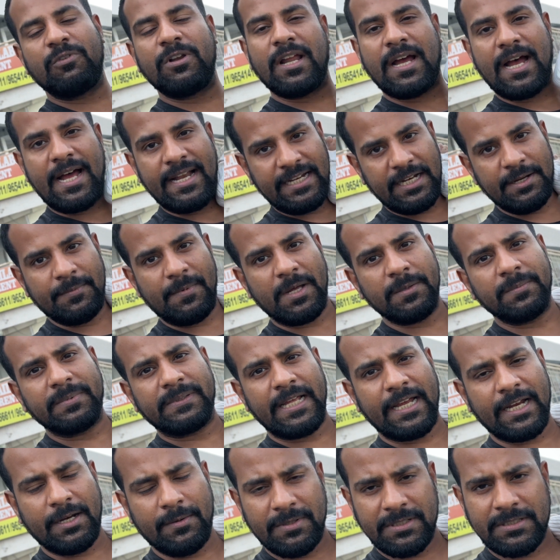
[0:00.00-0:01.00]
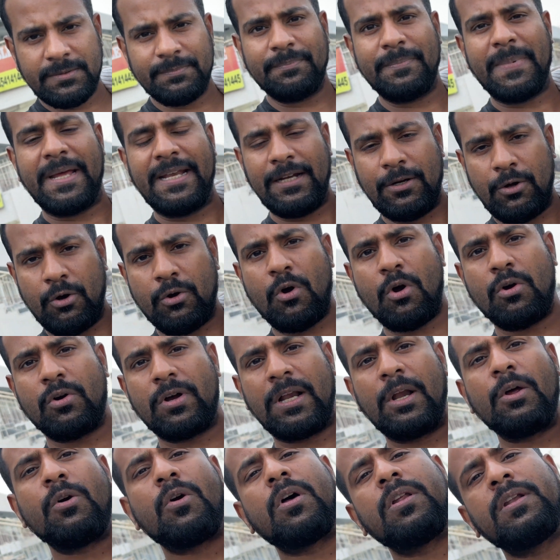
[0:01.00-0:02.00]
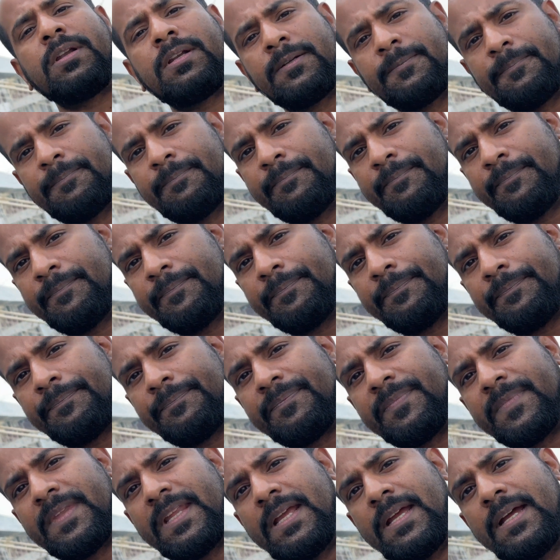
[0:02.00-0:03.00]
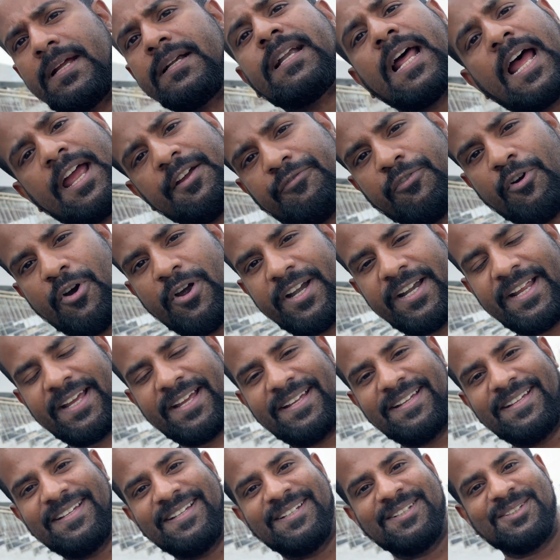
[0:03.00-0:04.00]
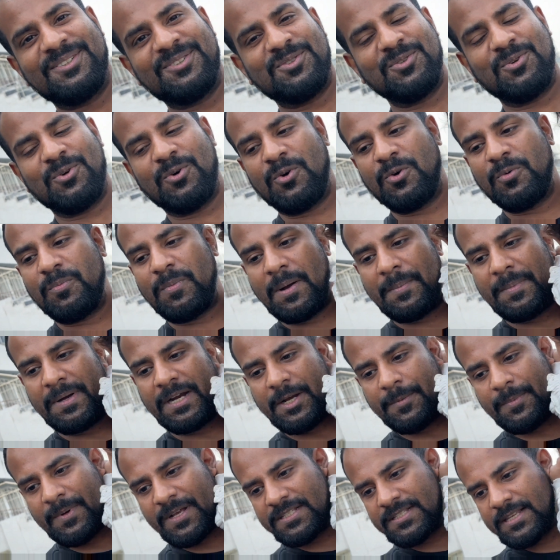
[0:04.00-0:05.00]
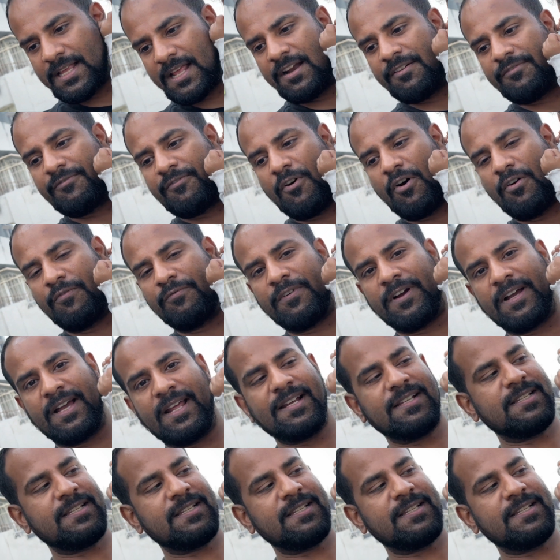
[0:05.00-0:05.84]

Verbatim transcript: वो लगाने के बाद बताएंगे बस मेनिंगो कॉकल है और टाइफॉइड टाइफॉइड है तो मामा के पास सारा फॉर्म वगैरह